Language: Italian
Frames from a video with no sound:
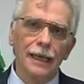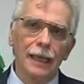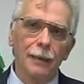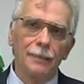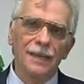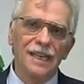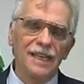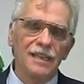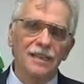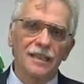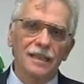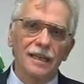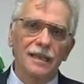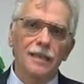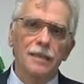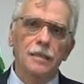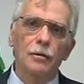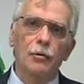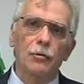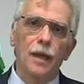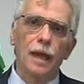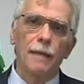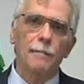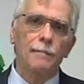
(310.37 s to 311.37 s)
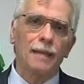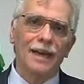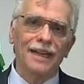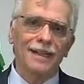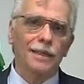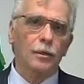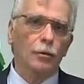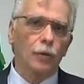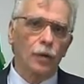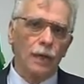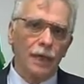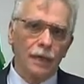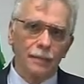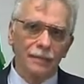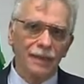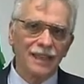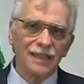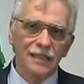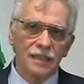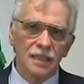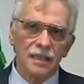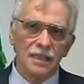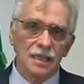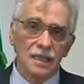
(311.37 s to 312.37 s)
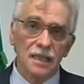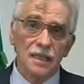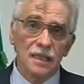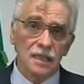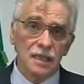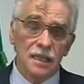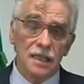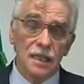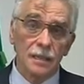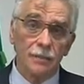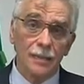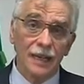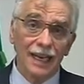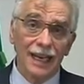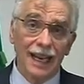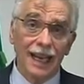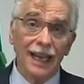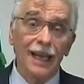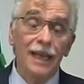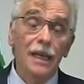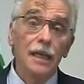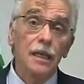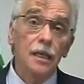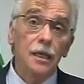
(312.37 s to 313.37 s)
l'amministrazione è particolarmente sensibile